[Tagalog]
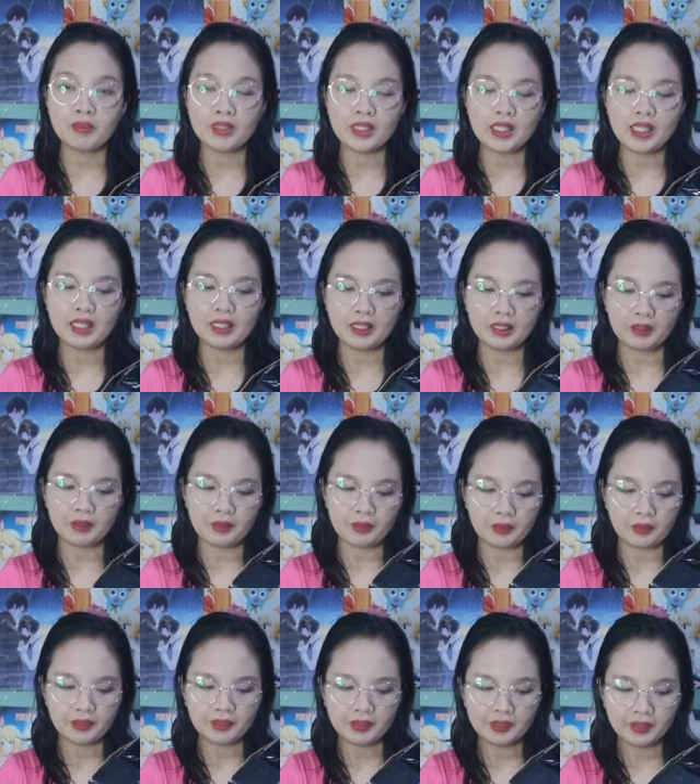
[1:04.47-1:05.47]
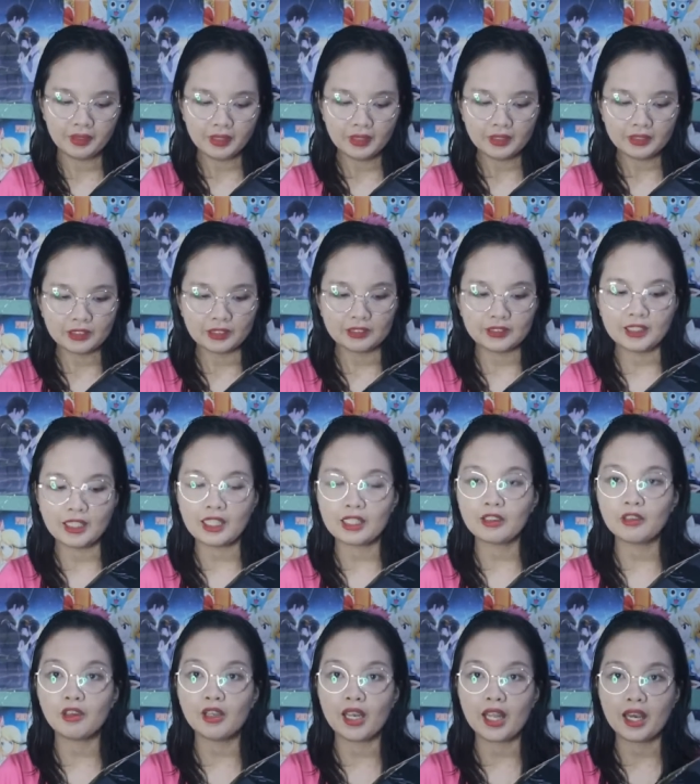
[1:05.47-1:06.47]
na binili ko. So,
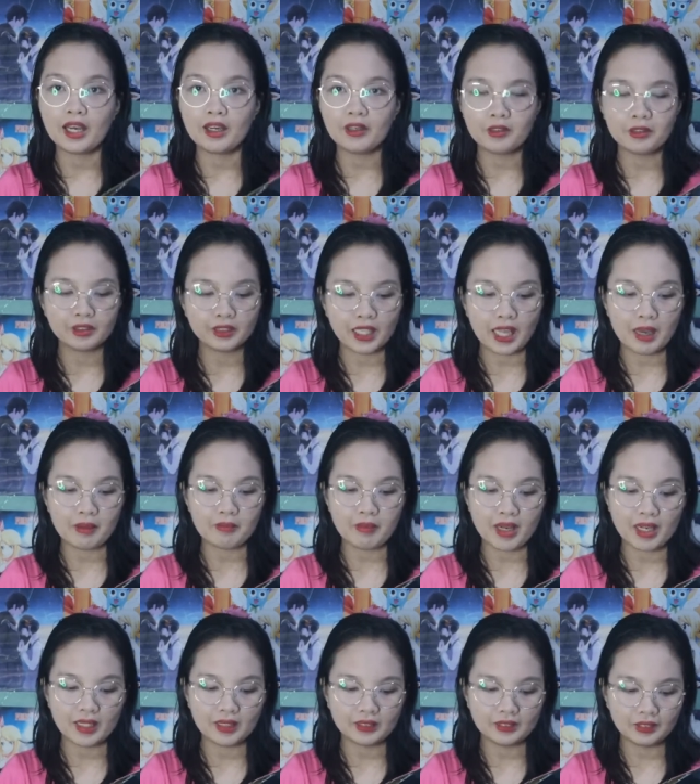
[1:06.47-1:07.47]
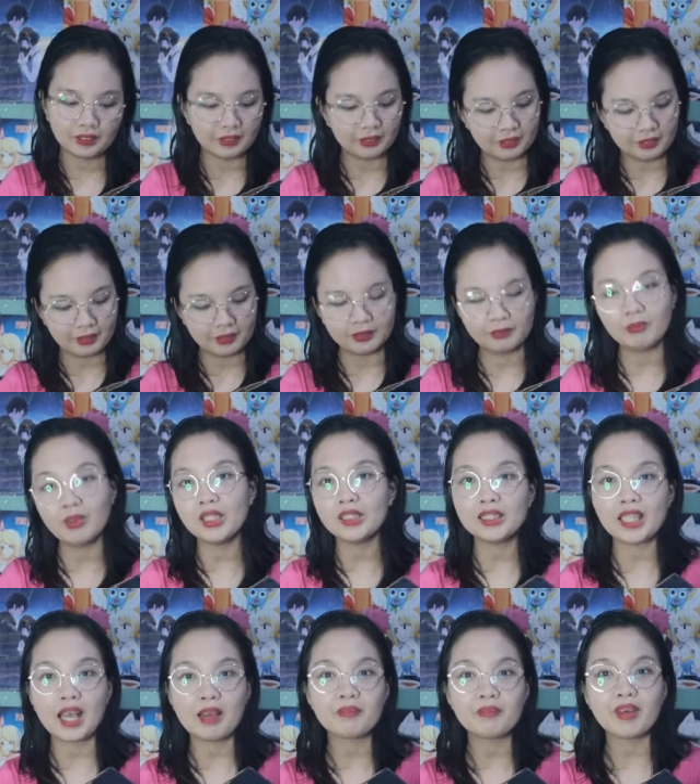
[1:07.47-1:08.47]
chinek ko lang kung tama. So,
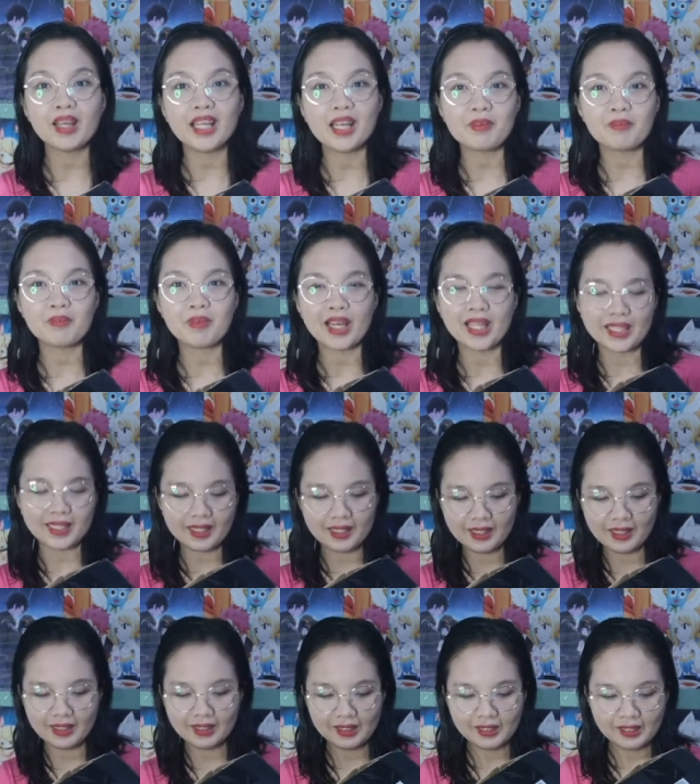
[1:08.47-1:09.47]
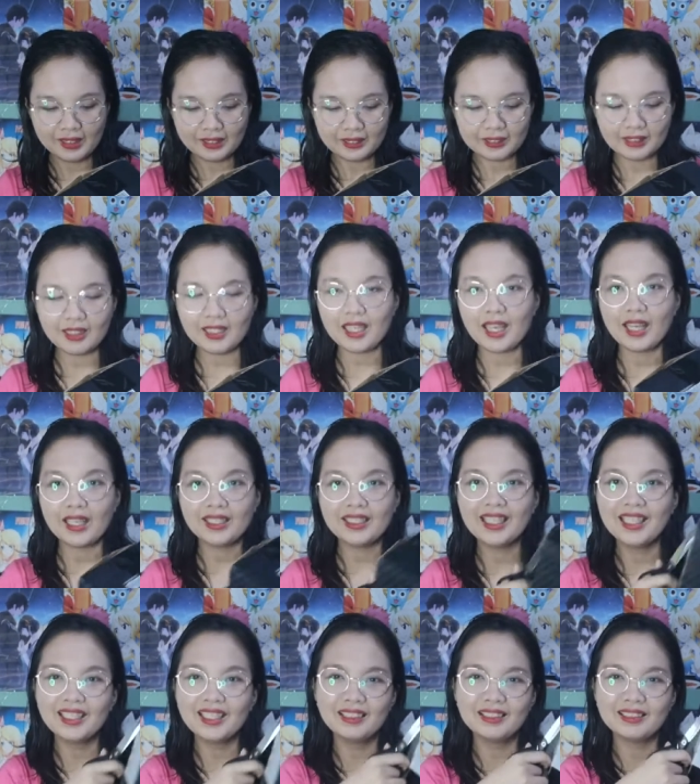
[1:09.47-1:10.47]
mukhang tama naman. So, ayan.